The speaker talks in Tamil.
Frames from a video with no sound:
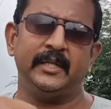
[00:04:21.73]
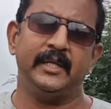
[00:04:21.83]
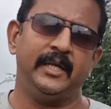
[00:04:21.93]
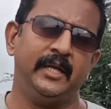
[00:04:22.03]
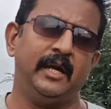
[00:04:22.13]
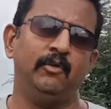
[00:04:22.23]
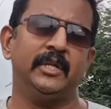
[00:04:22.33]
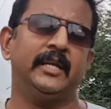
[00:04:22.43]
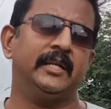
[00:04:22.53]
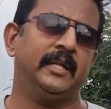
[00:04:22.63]
அந்த
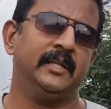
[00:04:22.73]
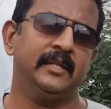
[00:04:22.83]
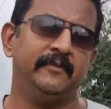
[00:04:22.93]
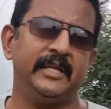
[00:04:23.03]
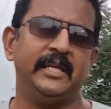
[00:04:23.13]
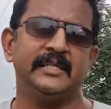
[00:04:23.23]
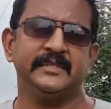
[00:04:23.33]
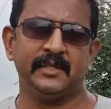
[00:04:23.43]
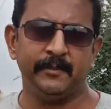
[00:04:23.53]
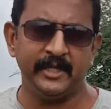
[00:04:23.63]
அவுட்லெட்லேருந்து வெளியில்
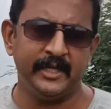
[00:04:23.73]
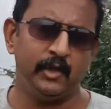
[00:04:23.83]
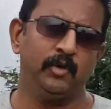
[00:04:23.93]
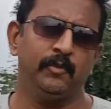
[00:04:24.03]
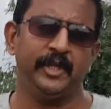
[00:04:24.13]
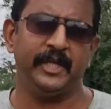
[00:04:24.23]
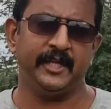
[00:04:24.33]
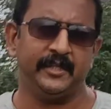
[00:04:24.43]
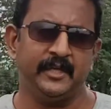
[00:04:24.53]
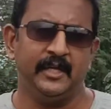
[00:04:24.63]
சக் பண்ணி எடுக்க
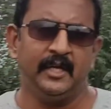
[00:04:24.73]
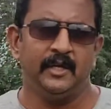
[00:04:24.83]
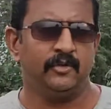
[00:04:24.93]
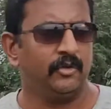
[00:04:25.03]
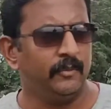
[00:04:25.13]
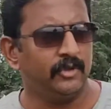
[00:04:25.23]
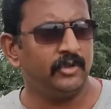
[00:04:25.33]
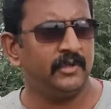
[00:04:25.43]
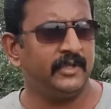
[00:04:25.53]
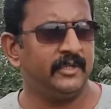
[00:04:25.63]
முடியாது ஸோ ரொம்ப
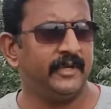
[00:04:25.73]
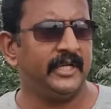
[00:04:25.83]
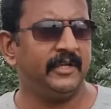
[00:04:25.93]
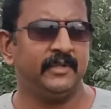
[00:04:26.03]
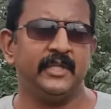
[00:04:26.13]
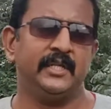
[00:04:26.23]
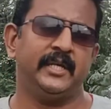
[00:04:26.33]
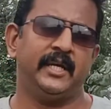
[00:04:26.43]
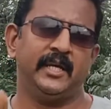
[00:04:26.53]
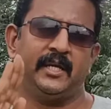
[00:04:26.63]
தூரம் வந்து வண்டி வந்து
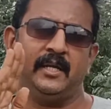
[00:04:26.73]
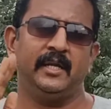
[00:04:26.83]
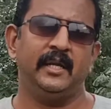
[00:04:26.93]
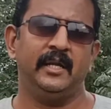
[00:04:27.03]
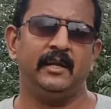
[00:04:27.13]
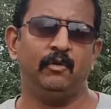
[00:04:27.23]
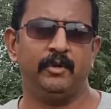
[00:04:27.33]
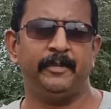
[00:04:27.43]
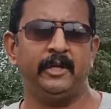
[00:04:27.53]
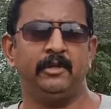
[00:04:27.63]
அந்த
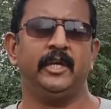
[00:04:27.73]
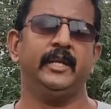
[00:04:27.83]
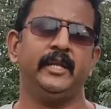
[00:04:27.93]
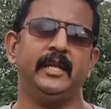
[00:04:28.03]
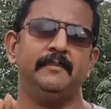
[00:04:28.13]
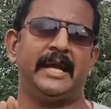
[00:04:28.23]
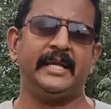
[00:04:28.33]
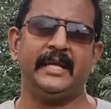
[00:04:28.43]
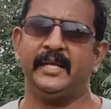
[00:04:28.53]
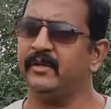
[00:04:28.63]
ஒரு பர்டிகுலர் டிகிரியில்
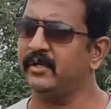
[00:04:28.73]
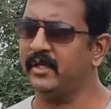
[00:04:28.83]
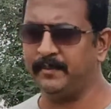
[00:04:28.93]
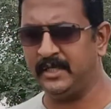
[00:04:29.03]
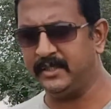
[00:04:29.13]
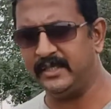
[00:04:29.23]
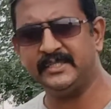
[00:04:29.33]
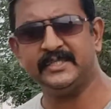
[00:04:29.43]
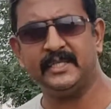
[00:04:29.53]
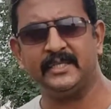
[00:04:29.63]
மேலே ஏறிட்டுருக்கு அப்படின்னா அந்த
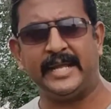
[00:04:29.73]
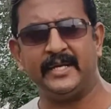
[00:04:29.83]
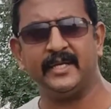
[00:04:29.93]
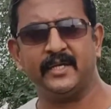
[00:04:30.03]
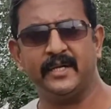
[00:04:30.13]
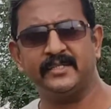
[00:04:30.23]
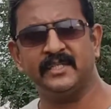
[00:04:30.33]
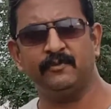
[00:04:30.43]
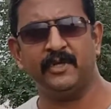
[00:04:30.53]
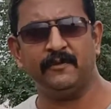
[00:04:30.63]
டீசல் டேங்க்கில் இருக்கிற
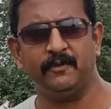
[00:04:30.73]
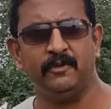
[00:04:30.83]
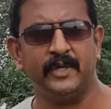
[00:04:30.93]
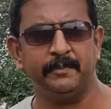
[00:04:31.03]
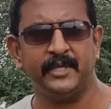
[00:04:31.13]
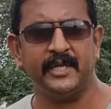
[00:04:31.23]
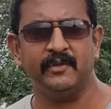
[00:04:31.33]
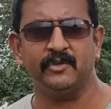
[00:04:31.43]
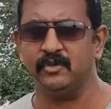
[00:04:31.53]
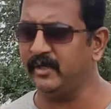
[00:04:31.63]
டீசல் ஃபுல்லாக ஃப்ளோ ஆகி
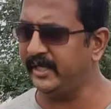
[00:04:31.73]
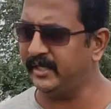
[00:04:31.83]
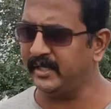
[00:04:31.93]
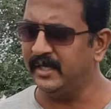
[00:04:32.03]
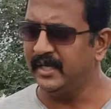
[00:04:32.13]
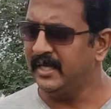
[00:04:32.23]
பின்னாடி வந்துடும் அண்டு